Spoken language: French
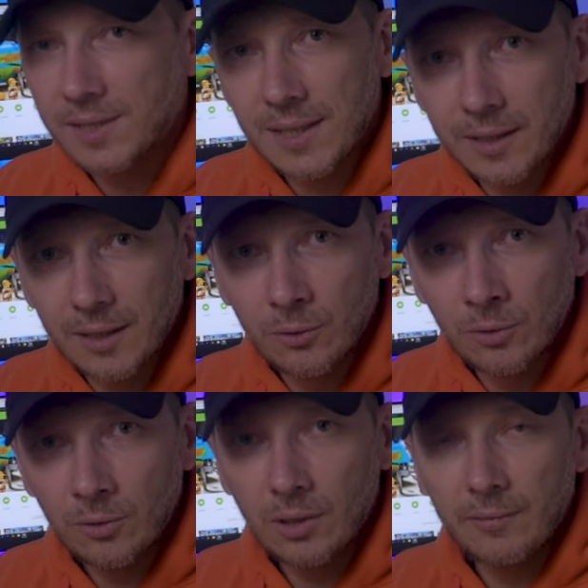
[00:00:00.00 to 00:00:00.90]
sacs à
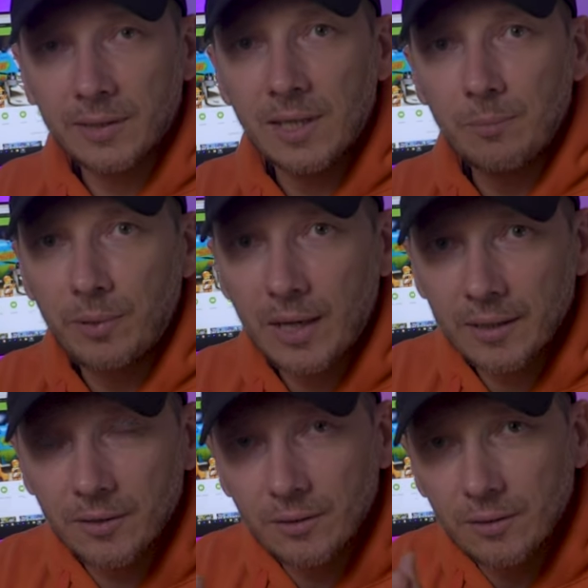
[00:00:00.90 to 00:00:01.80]
dos avec des
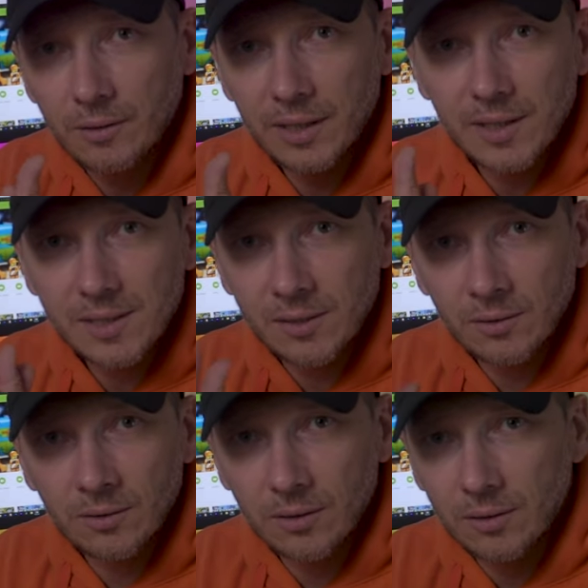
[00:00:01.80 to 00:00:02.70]
plaques euh, et des
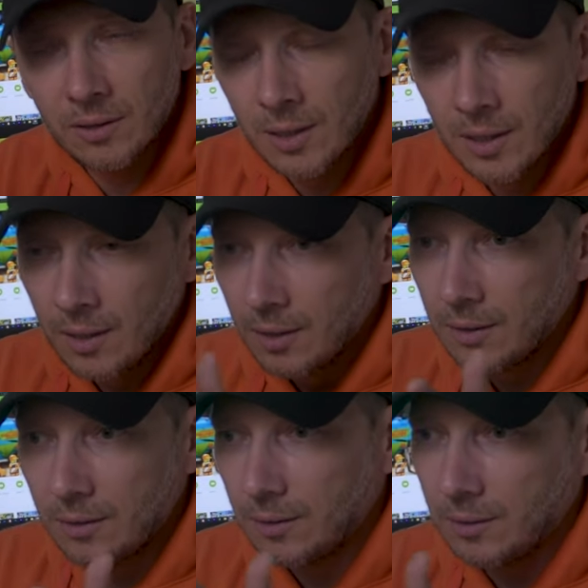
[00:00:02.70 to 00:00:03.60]
sangles
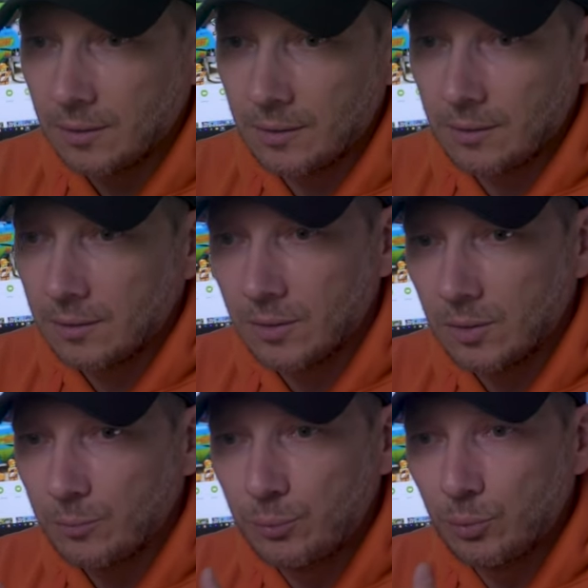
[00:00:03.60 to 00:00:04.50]

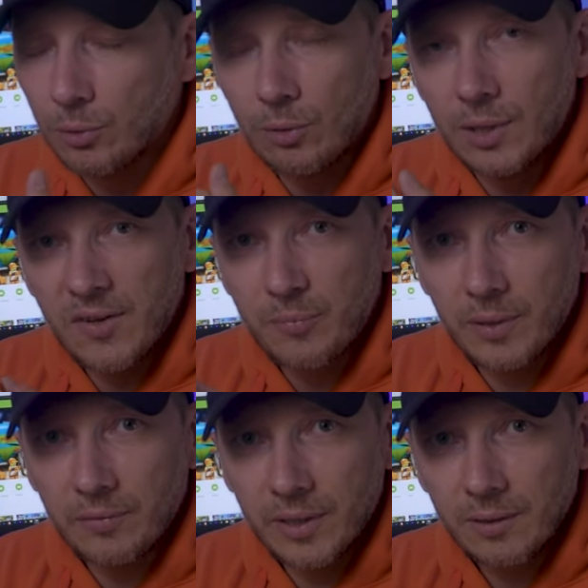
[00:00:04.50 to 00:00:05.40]
euh, pour les
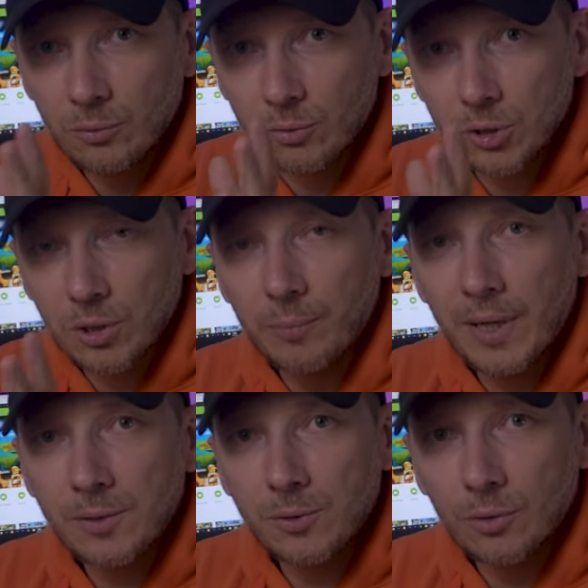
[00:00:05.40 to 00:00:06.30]
FPV. Donc j'en
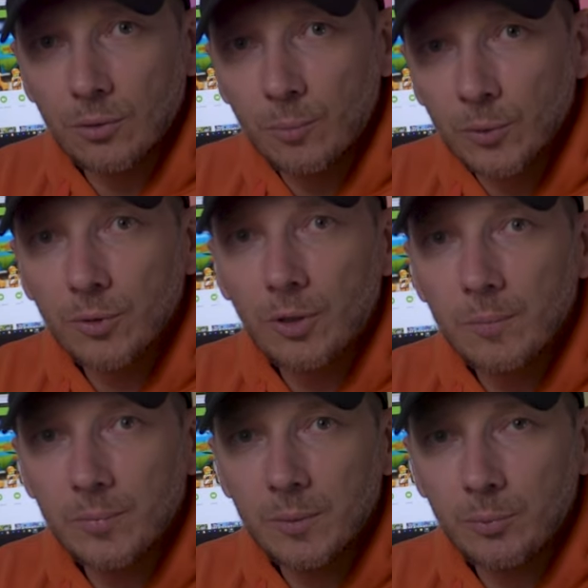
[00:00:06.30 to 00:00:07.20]
parle sur le monde
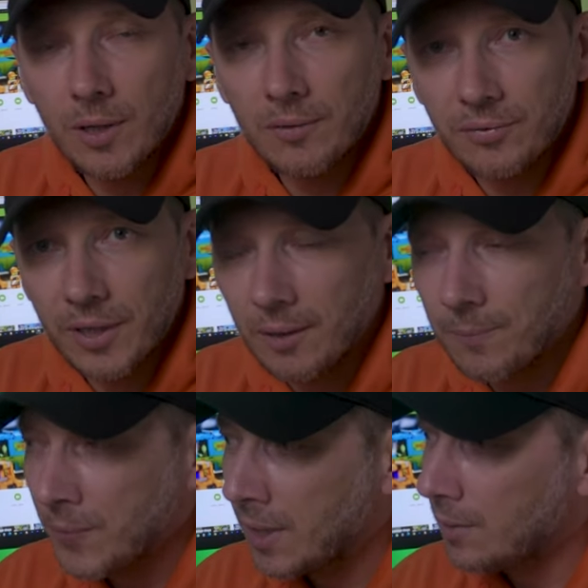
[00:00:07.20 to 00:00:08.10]
de
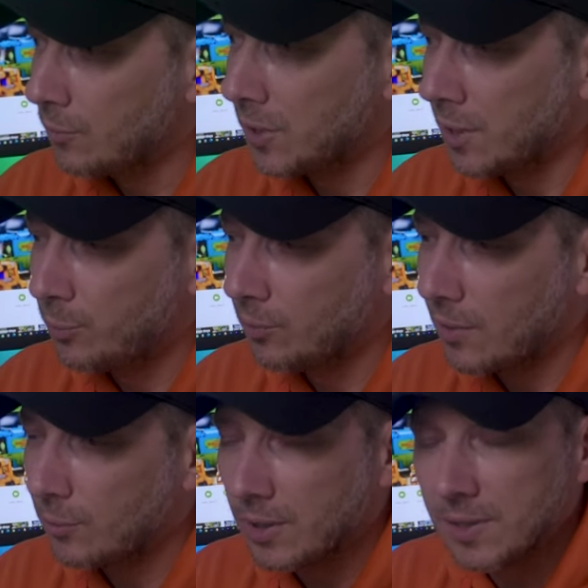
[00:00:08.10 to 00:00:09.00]
Vous allez
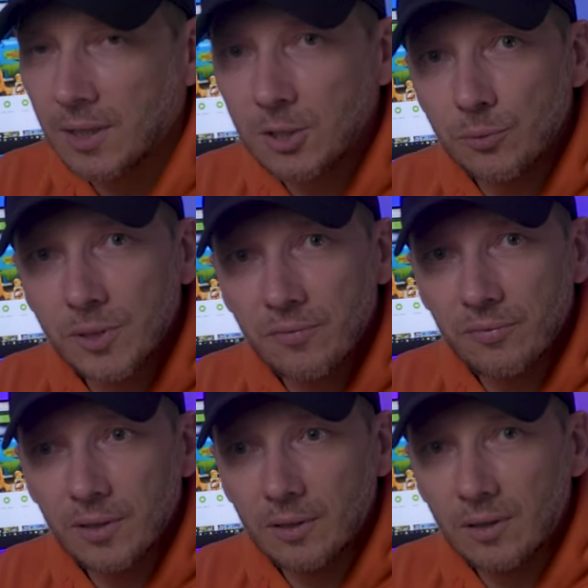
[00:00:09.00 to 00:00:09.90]
pouvoir voir ça. Je vous ai
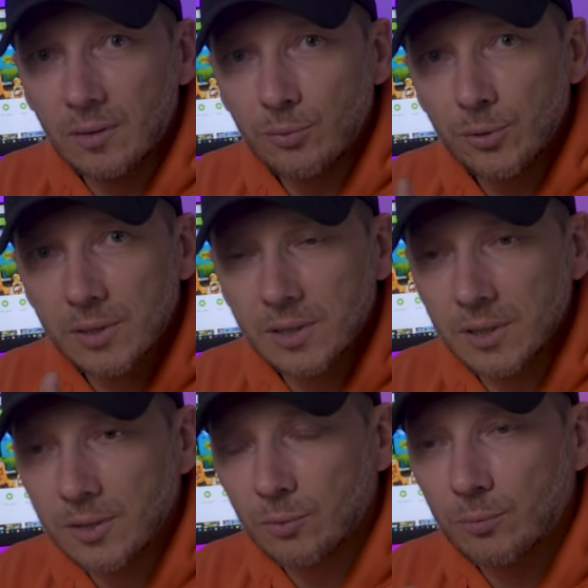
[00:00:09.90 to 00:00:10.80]
fait plusieurs
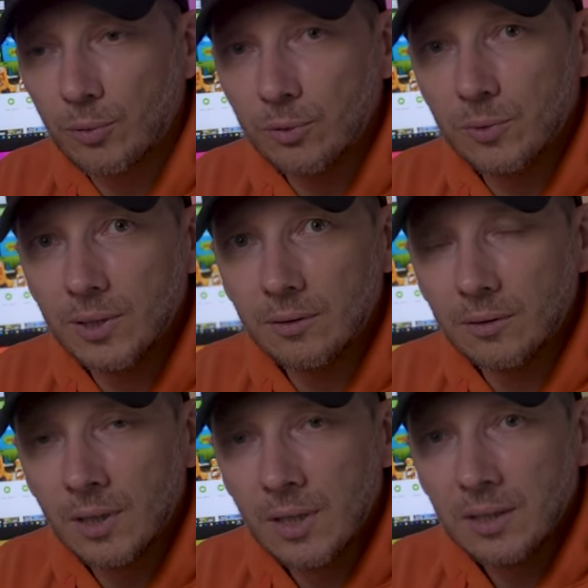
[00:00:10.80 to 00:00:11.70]
sélections de produits
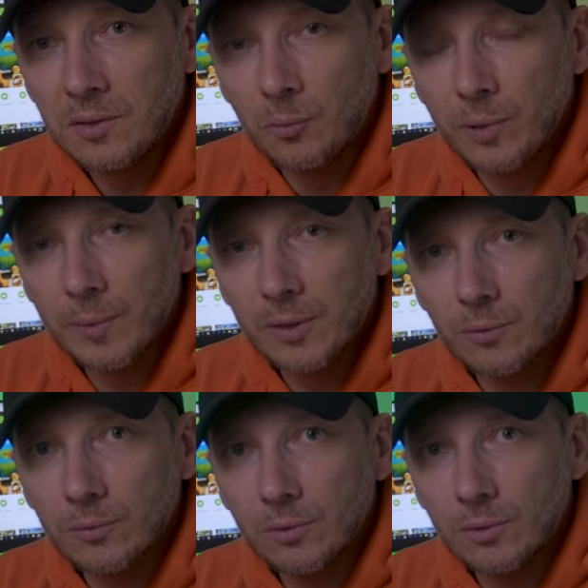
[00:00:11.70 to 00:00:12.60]
qui vous
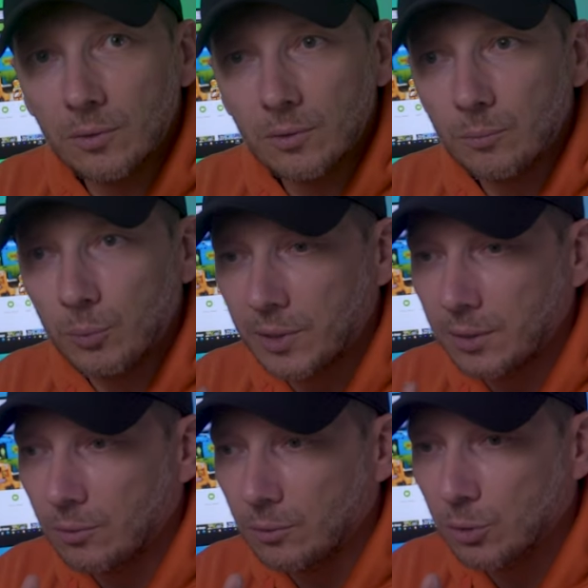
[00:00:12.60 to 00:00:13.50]
permettront
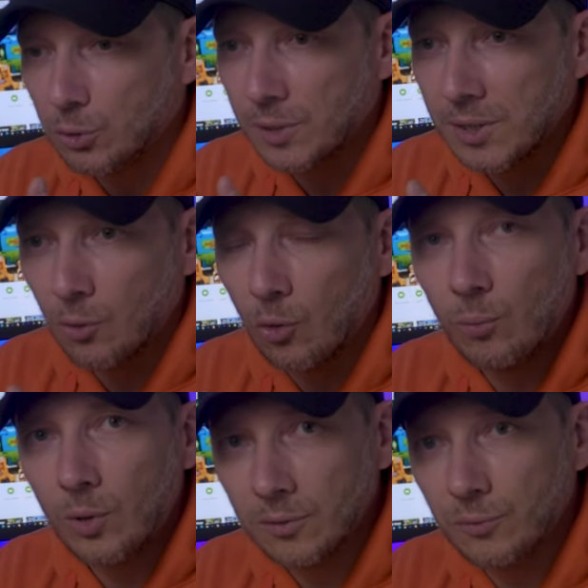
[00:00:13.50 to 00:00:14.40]
peut-être de, de choisir ou au
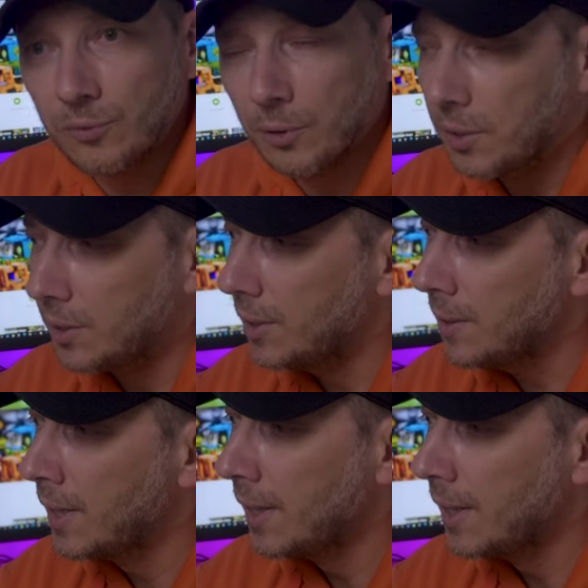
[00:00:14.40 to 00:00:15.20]
moins de vous faire une idée.